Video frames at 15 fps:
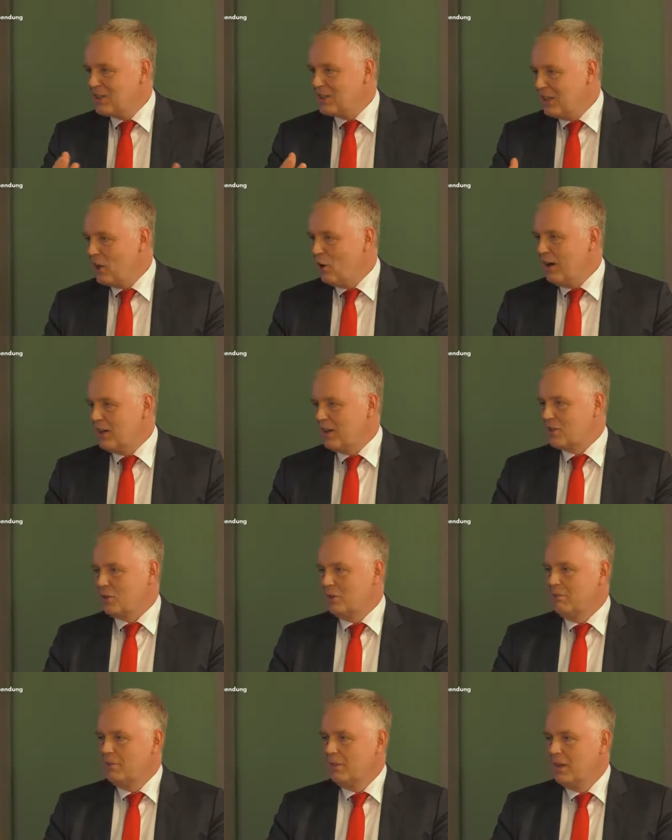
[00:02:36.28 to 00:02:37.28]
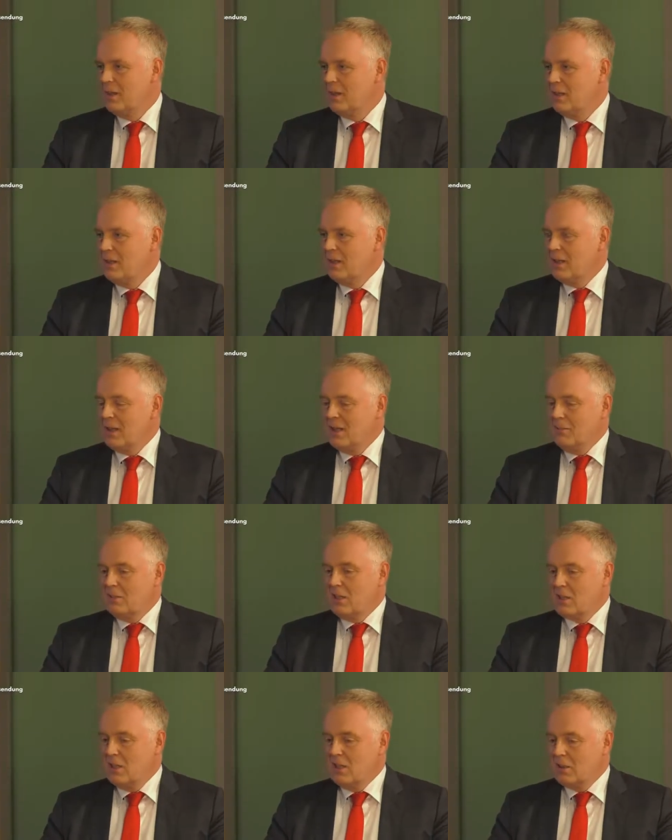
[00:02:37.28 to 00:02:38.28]
geht es ja genau andersrum. Ja, ja. Ähm,
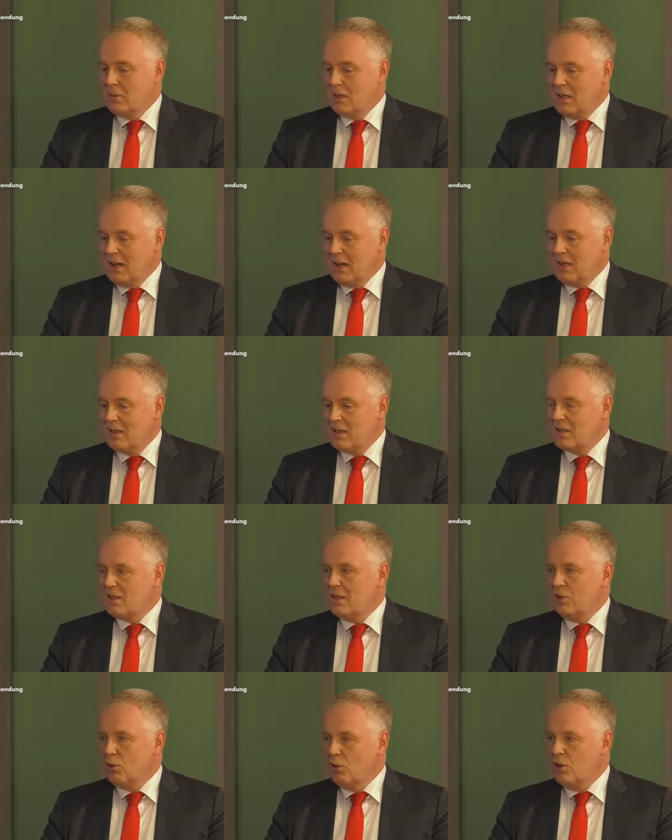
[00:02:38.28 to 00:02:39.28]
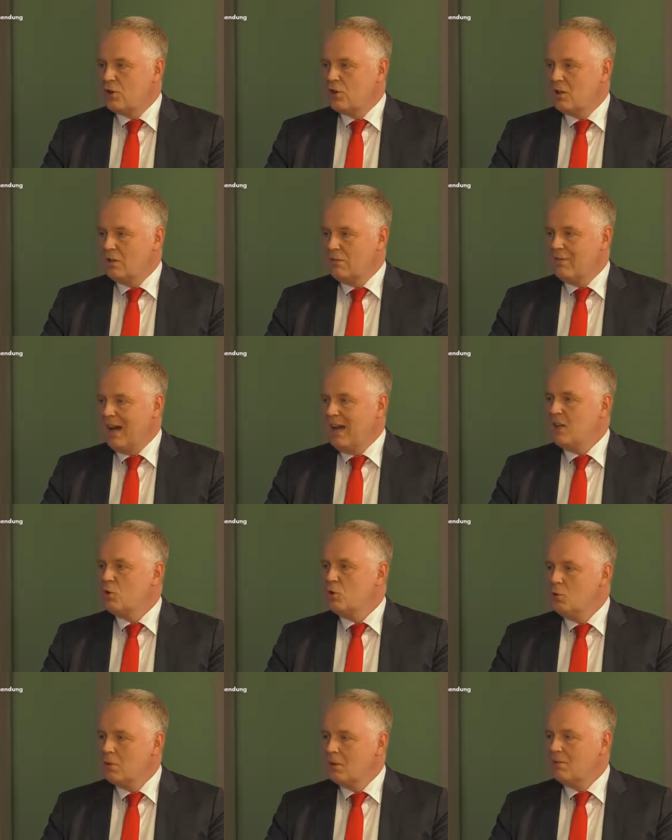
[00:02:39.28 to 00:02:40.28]
das liegt aber daran, dass der Deutsche weit
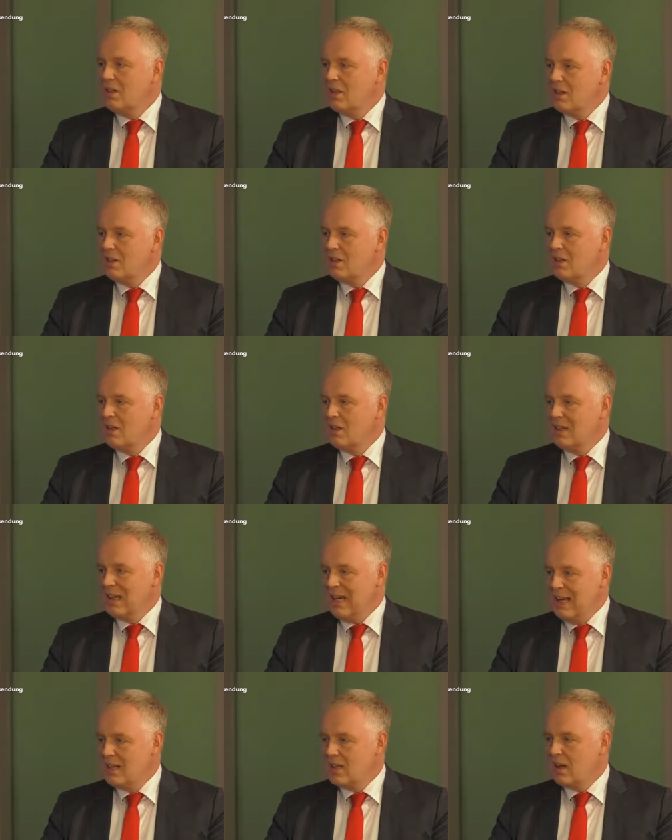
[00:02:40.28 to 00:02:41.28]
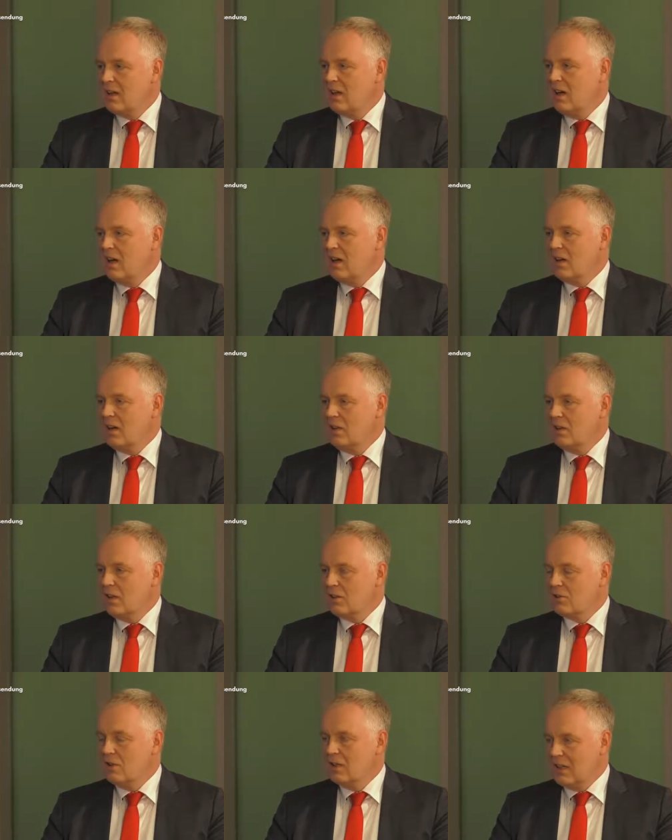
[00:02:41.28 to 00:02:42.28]
überwiegend in Geldanlagen,
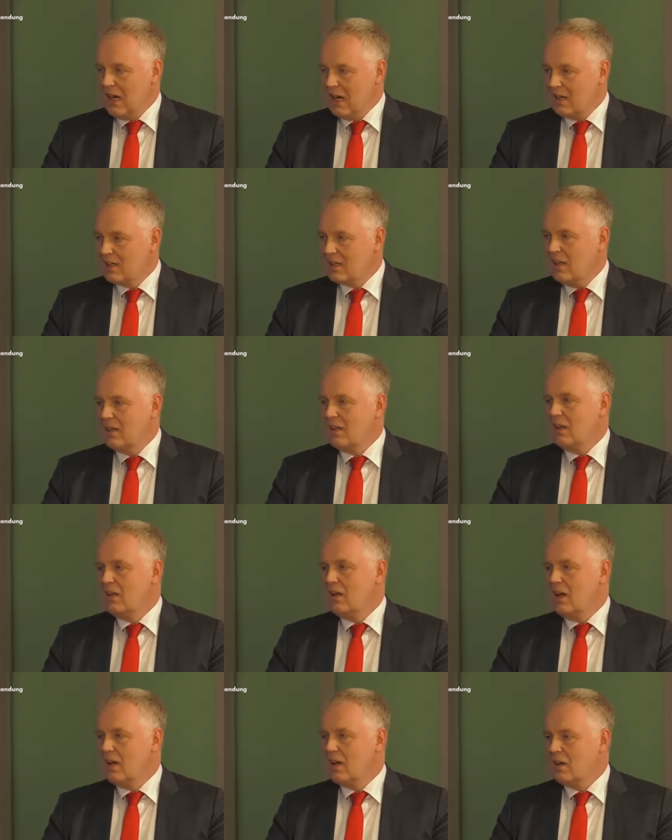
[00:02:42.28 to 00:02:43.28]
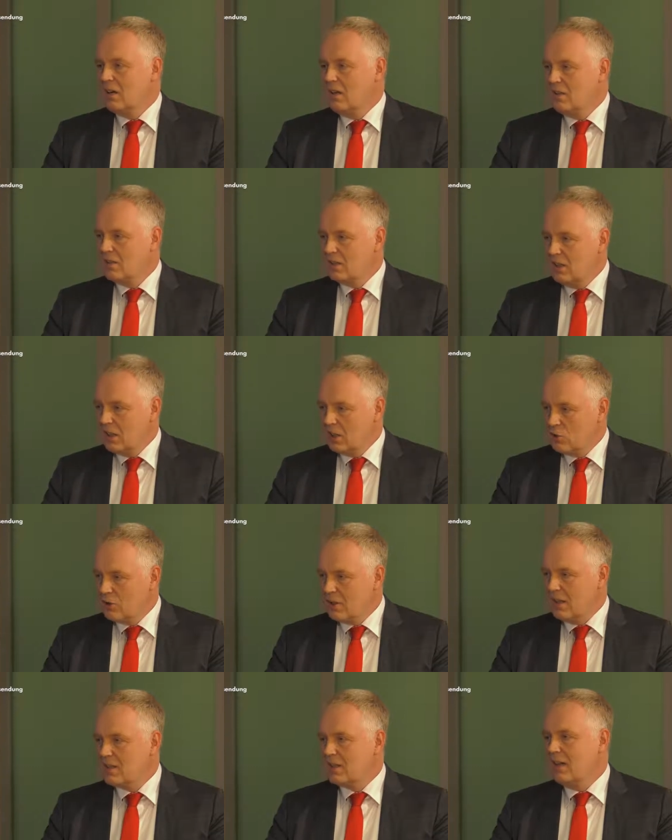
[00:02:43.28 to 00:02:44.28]
also in Tagesgeldanlagen, in sicheren
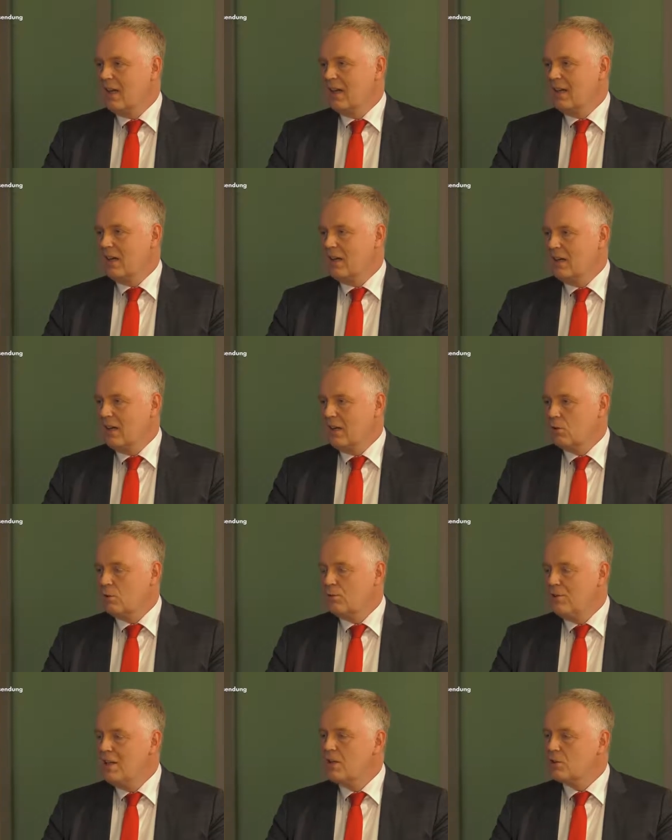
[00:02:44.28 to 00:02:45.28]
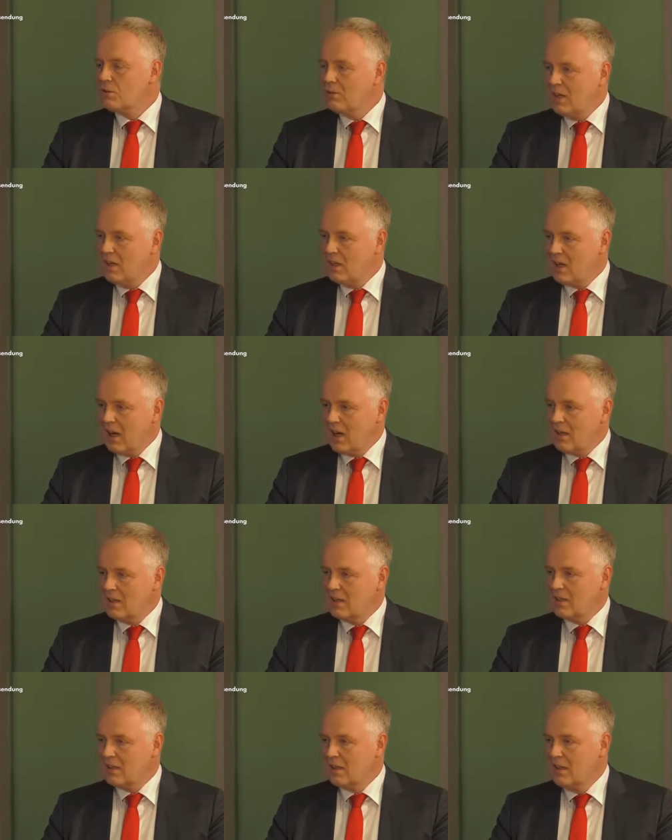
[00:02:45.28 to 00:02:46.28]
Staatsanleihen anlegt und viel zu wenig
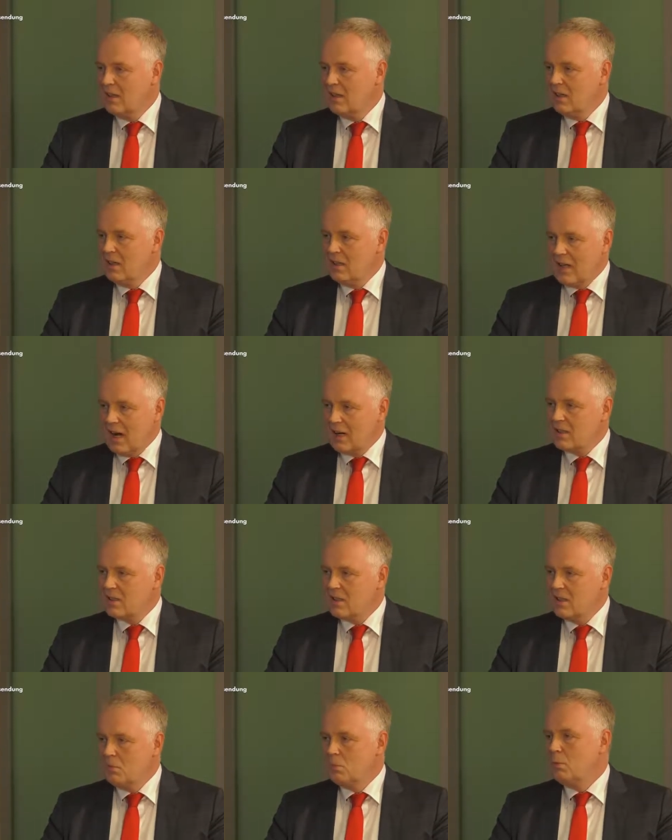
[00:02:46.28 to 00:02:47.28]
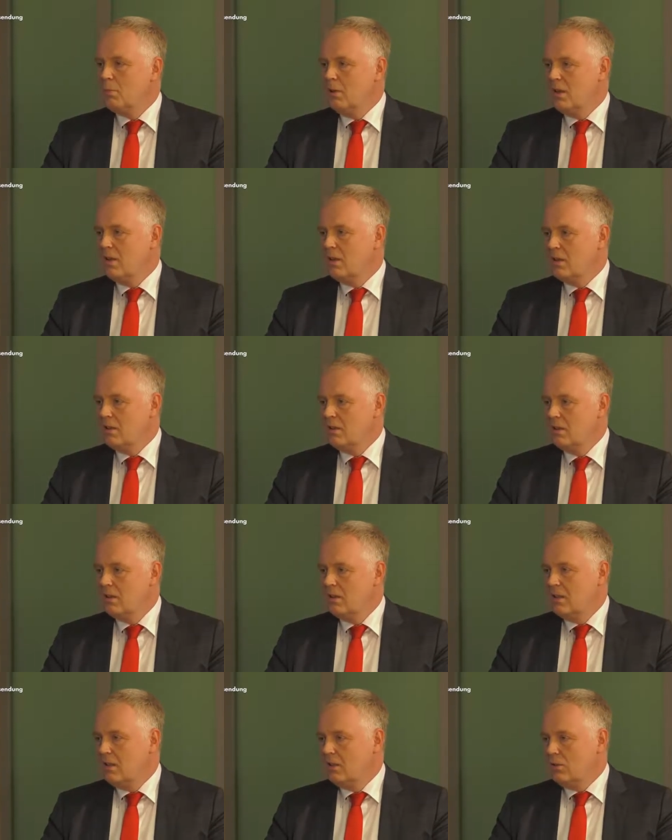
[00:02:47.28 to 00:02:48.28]
eigentlich in Aktien, Immobilien
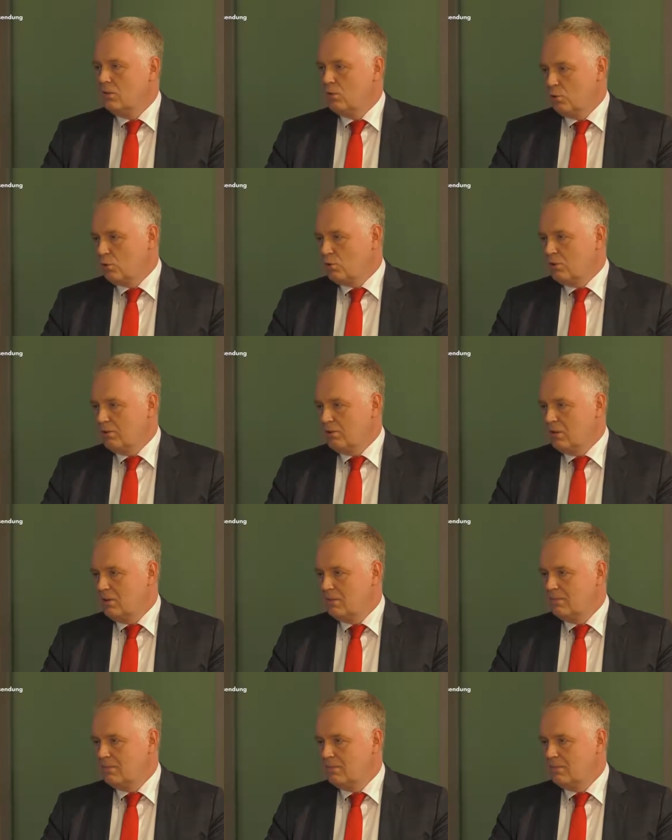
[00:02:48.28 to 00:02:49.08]
und Rohstoffe.